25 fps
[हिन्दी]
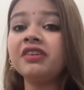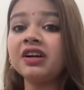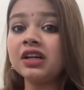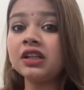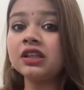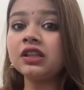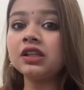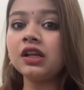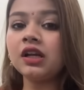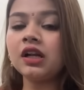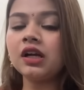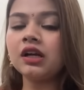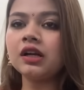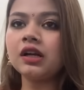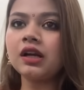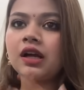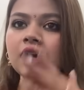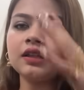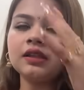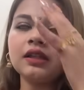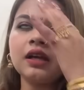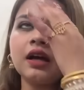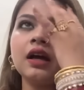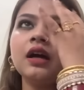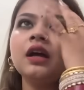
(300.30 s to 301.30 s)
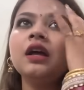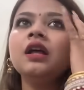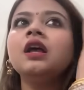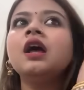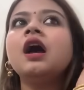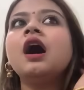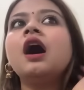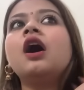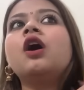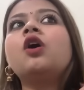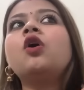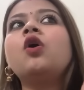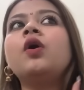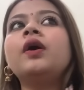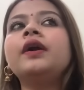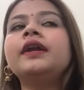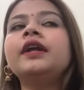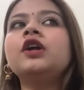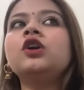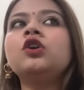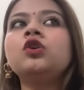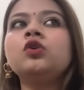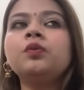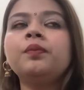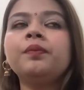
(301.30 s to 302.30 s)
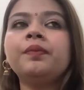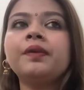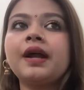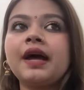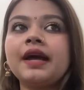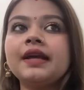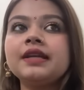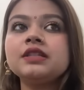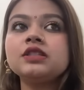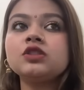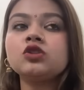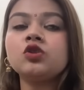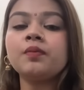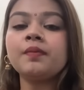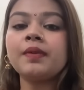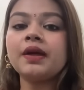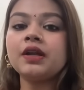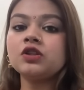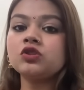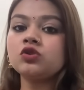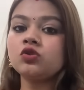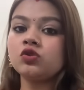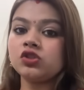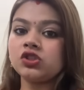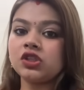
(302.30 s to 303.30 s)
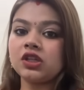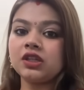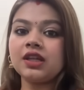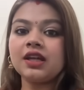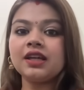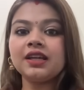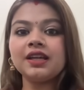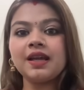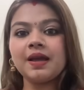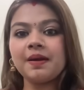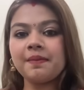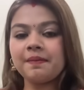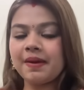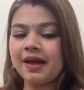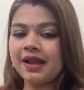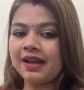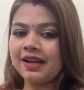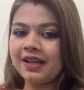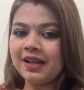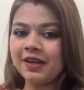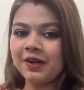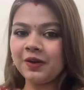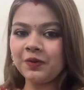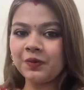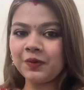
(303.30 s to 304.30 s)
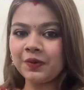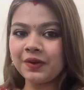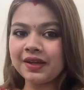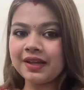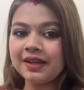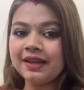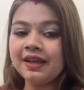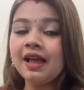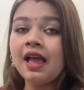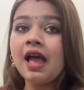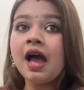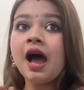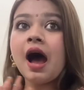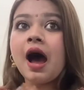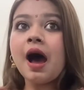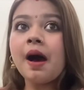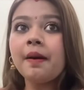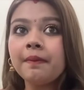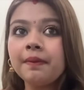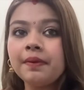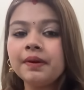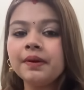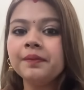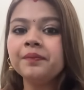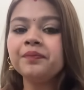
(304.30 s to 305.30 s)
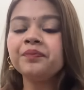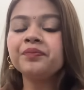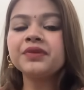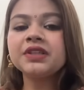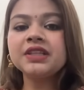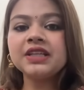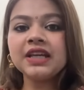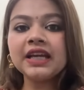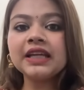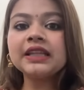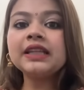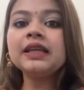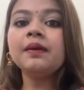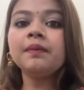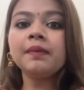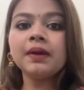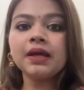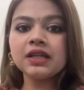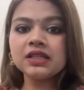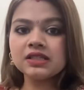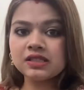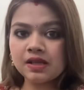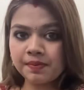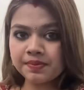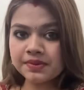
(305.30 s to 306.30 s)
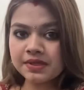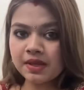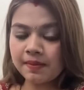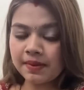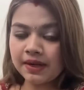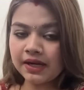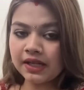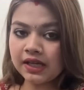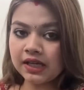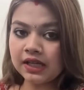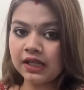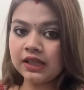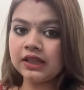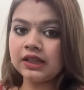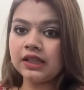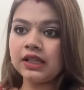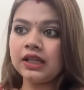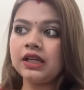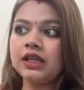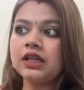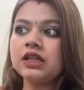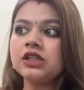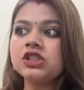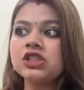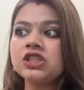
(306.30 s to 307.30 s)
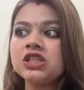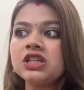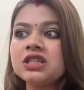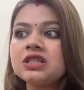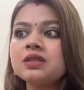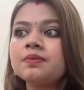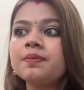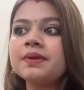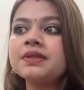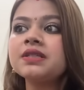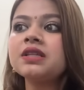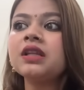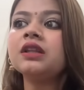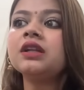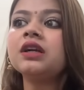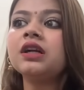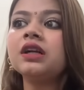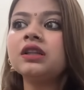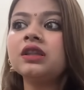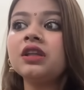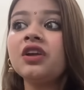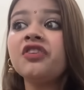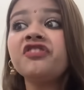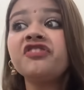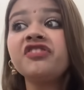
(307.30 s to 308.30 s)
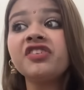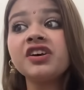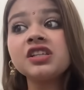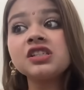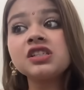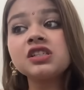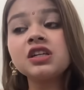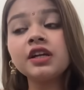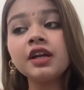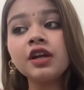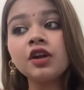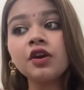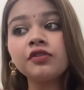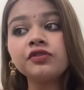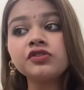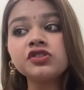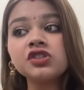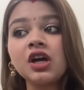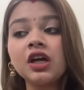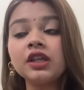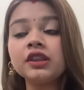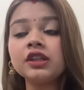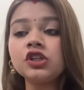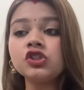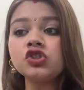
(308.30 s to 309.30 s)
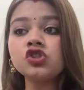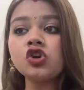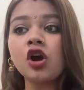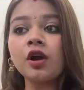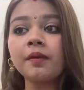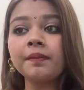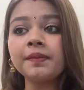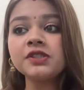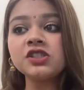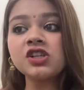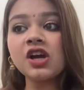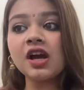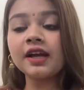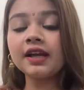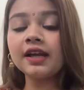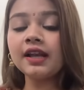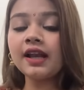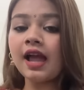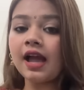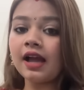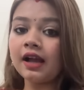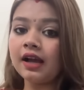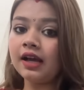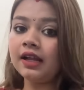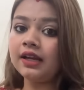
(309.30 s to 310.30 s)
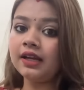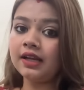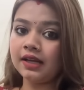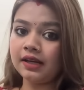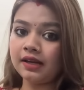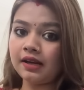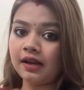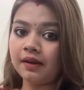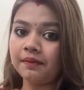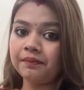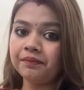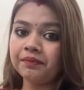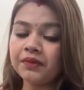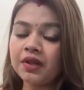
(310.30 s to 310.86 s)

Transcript: वर्थ लग रहा था अकॉर्डिंग टू प्राइस तो मैंने सोचा था ये मैं ले लूँगी अब ये थी मेरी सबसे बड़ी गलती कि चीज़ पसंद करते फर्स्ट डे ऑफ चांदनी चौक पर जाके लहंगा लेना